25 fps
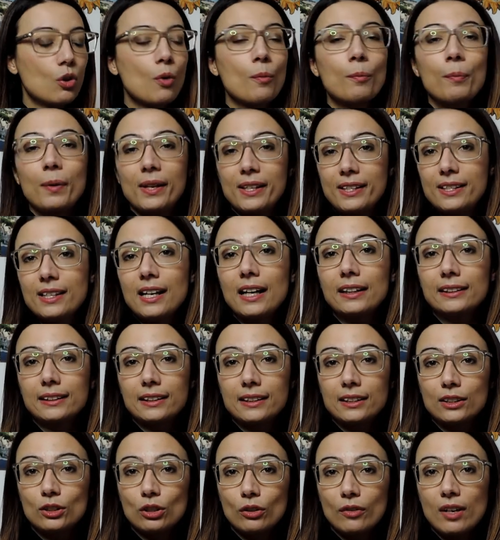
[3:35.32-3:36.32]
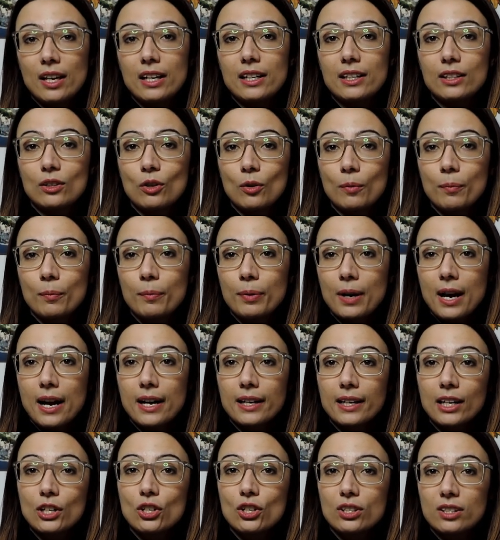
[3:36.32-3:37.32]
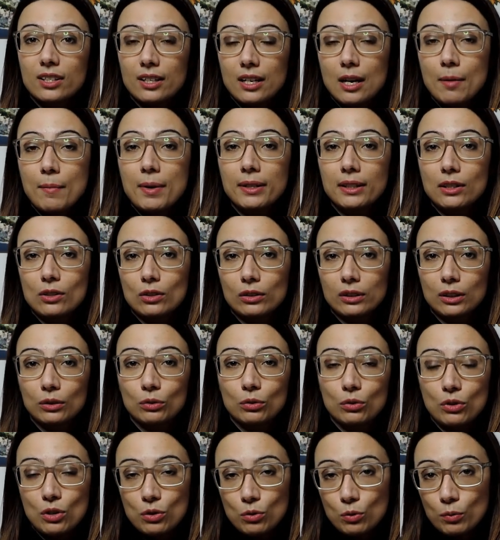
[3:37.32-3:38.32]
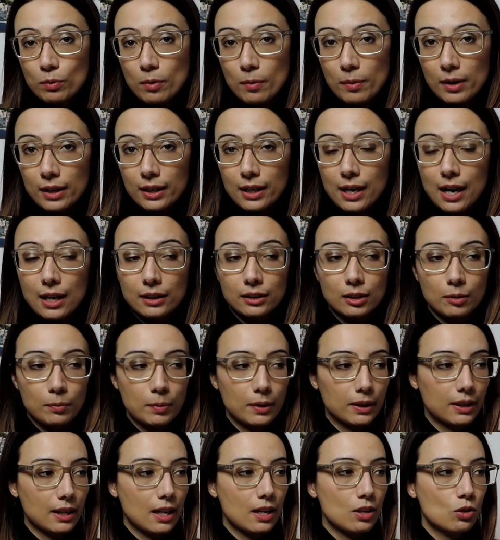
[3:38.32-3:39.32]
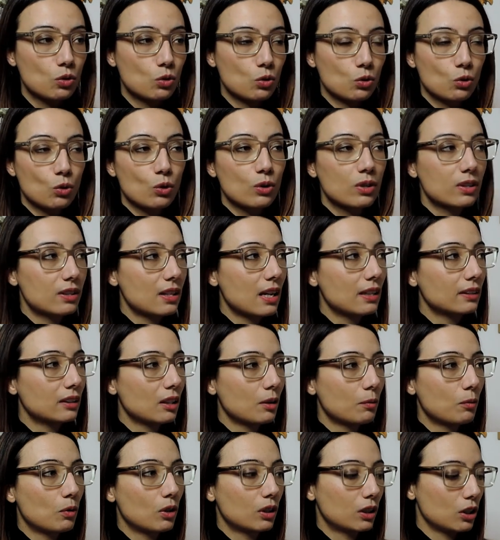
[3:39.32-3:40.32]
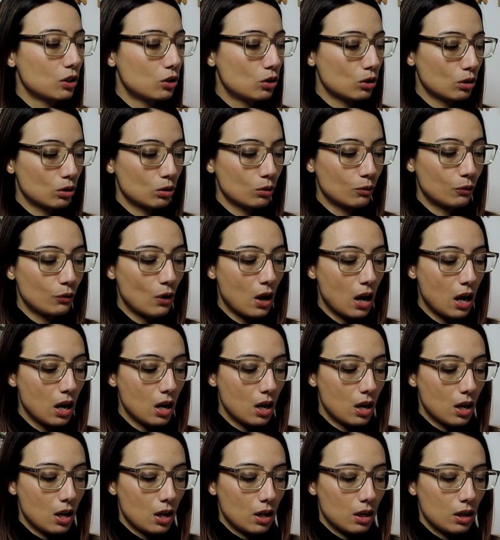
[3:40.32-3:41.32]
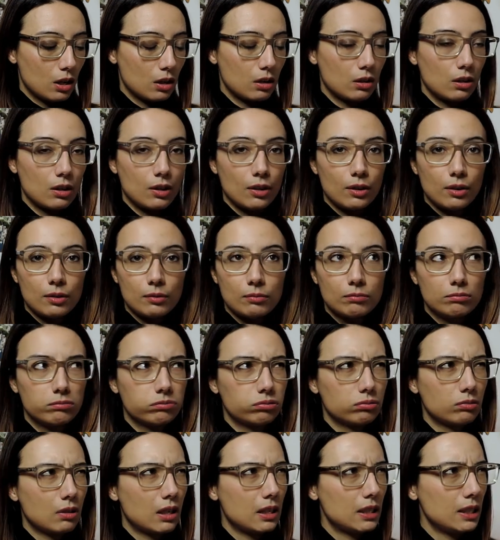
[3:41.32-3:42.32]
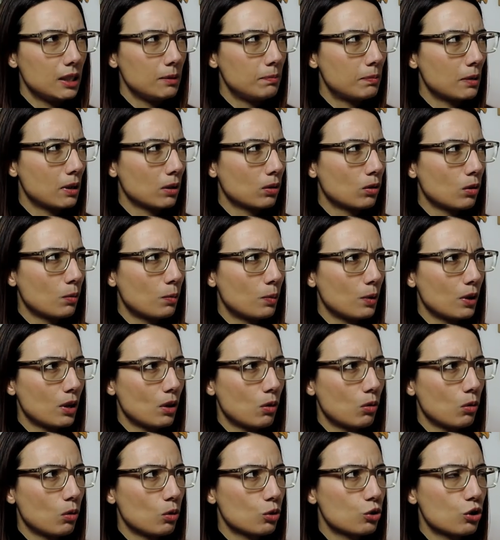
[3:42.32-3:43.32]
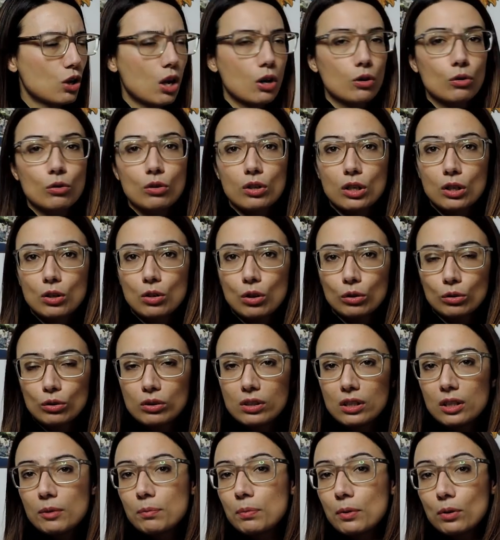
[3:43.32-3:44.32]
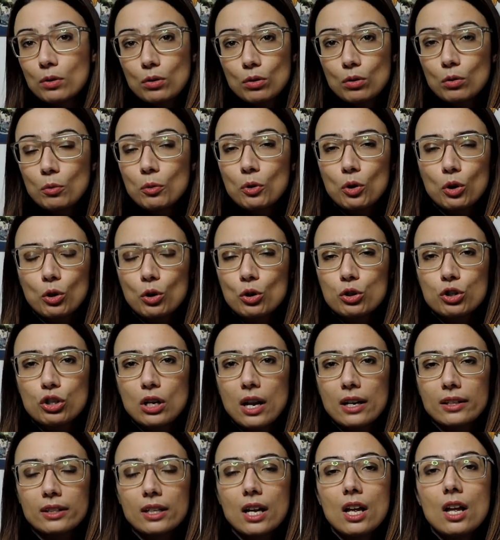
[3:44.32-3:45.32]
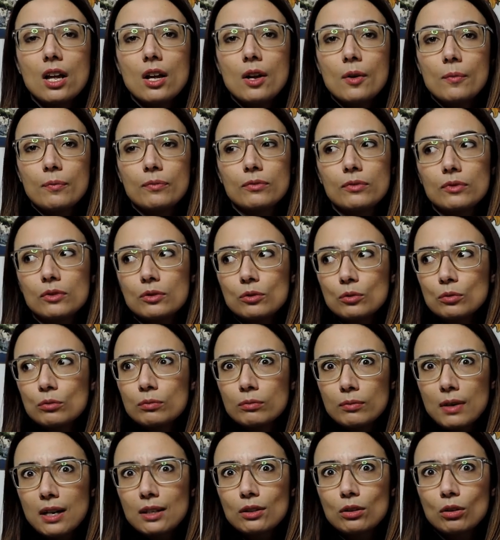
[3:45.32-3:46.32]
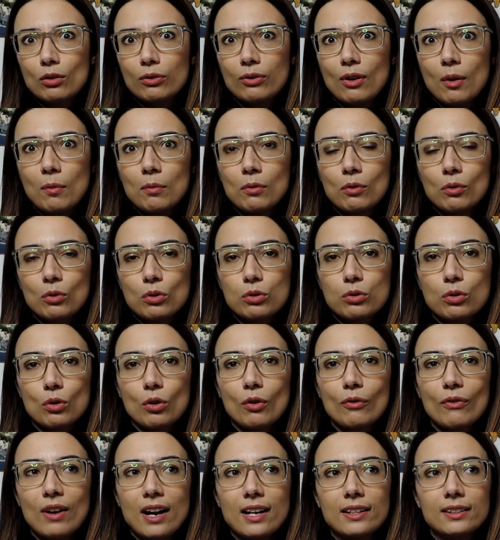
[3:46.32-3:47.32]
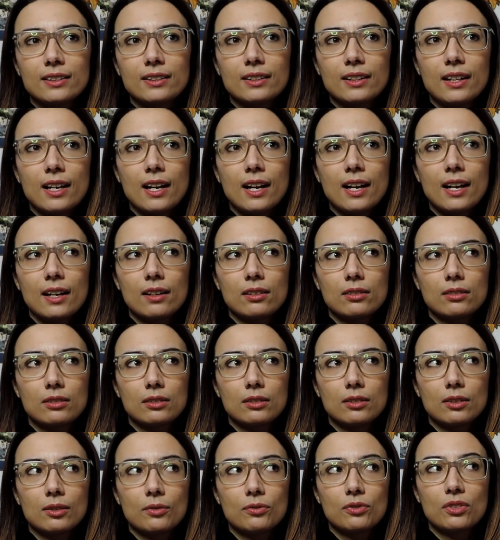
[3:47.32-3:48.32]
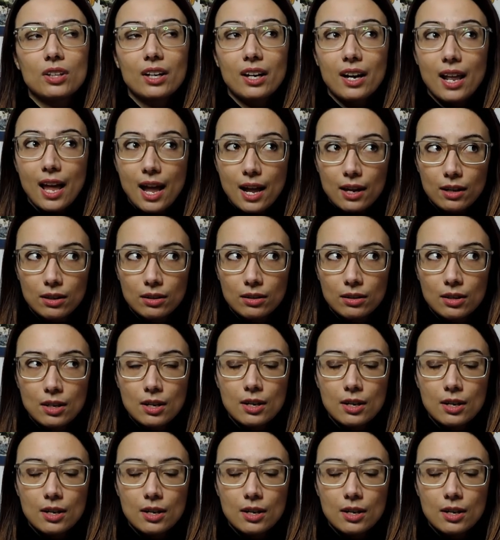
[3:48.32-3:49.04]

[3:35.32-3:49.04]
non pensate di doverli comprare necessariamente soltanto nei supermercati, perché sono stata qualche giorno fa eh, all'Ipercopero lo Shan, non ricordo se l'Ipercopero lo Shan, un marchio famoso vende eh, tre